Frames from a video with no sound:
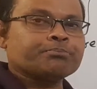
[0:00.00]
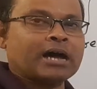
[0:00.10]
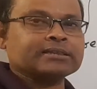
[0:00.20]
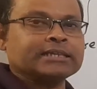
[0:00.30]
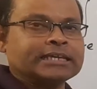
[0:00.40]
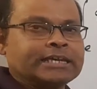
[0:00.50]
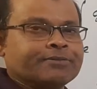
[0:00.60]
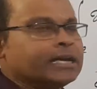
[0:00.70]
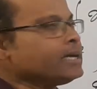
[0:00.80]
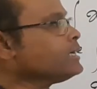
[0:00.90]
बात लिखी
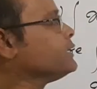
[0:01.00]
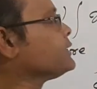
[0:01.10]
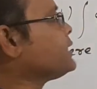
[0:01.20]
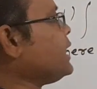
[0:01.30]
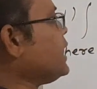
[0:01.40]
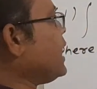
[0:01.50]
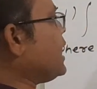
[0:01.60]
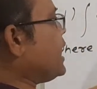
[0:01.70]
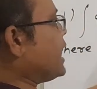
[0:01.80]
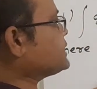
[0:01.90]
हुई कि
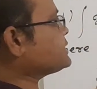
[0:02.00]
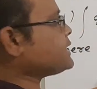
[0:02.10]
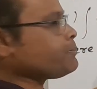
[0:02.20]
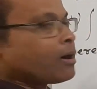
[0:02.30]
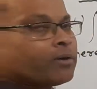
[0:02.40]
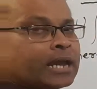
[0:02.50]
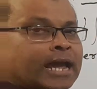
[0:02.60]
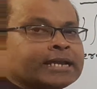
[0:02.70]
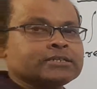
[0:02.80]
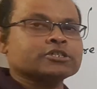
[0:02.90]
x की पावर
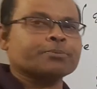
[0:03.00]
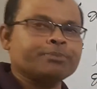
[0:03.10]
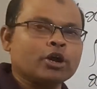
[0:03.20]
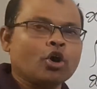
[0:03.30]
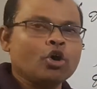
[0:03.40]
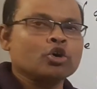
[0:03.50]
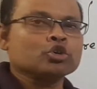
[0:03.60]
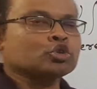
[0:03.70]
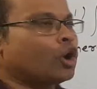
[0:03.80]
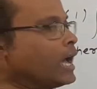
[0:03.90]
n जब भी हो
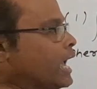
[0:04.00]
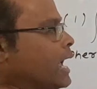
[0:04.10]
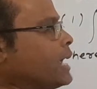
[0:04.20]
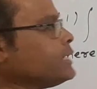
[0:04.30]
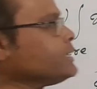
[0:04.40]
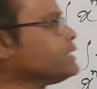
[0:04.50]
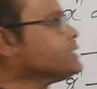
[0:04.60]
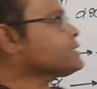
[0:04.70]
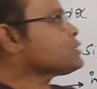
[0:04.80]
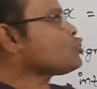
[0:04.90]
तो n
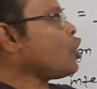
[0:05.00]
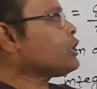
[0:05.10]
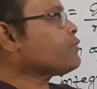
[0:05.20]
इज नॉट